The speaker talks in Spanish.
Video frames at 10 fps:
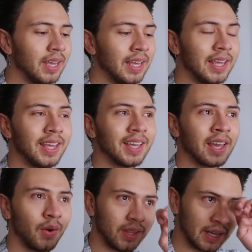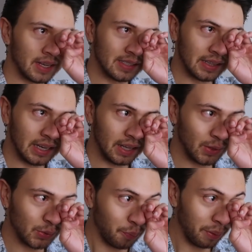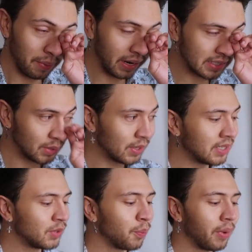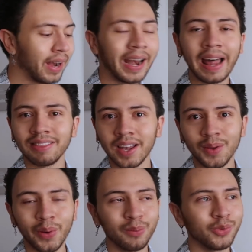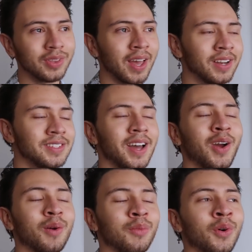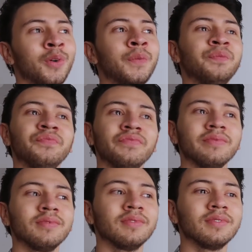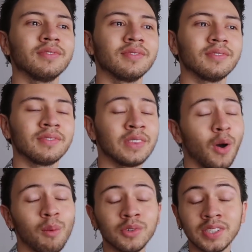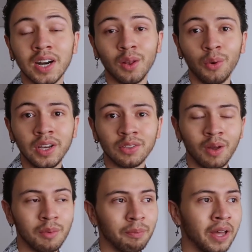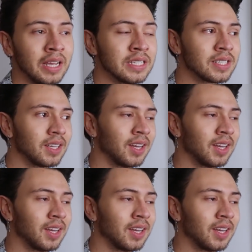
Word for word: Y que ahorita que está teniendo su primer éxito así súper grande a nivel mundial, sea como... Te va a mostrar lo bonito de mi país.